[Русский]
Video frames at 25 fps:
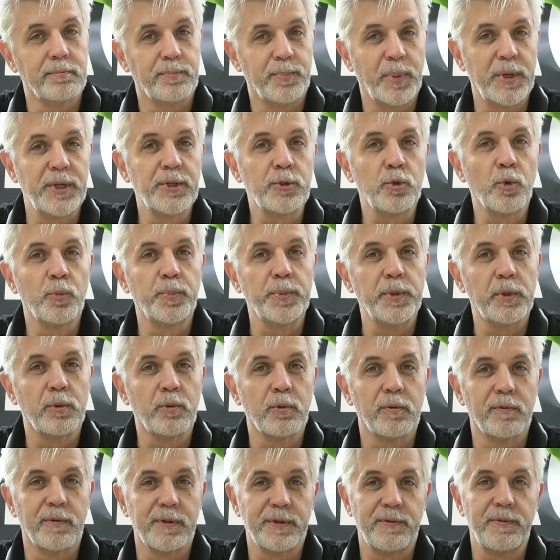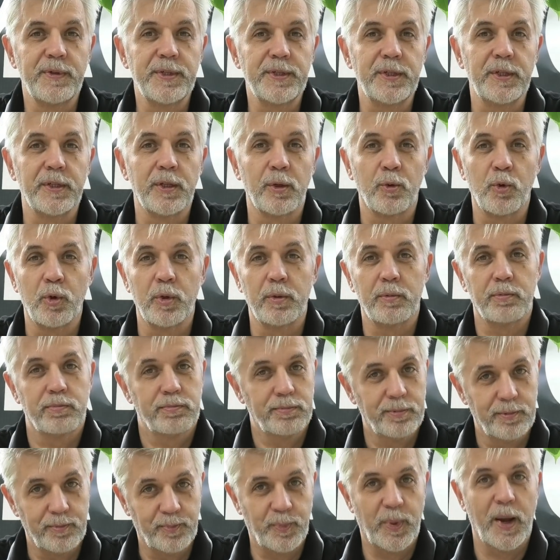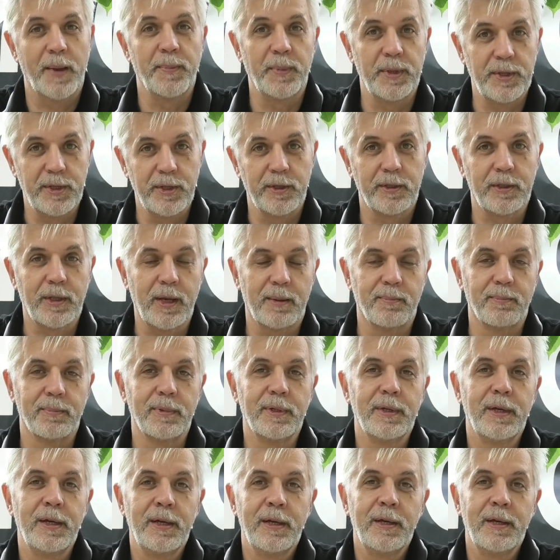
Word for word: преступнику возвести такой памятник там,